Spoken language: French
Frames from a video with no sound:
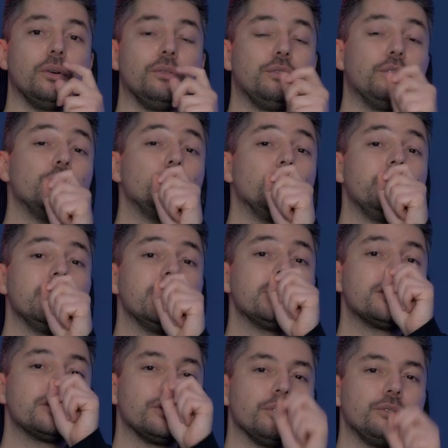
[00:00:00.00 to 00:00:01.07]
vos données
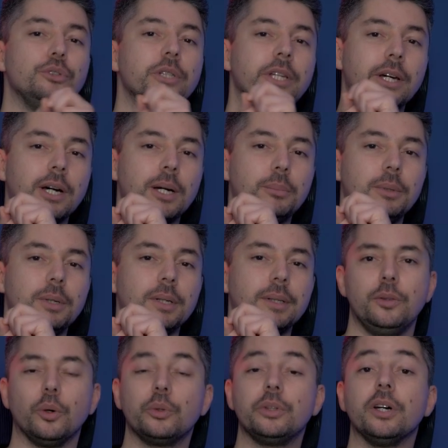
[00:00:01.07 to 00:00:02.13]
sont vulnérables.
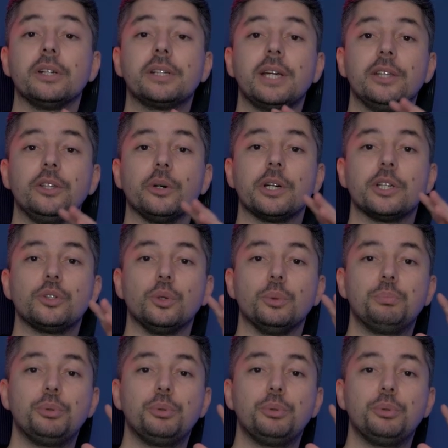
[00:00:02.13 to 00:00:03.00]
Donc dans le cas d'un réseau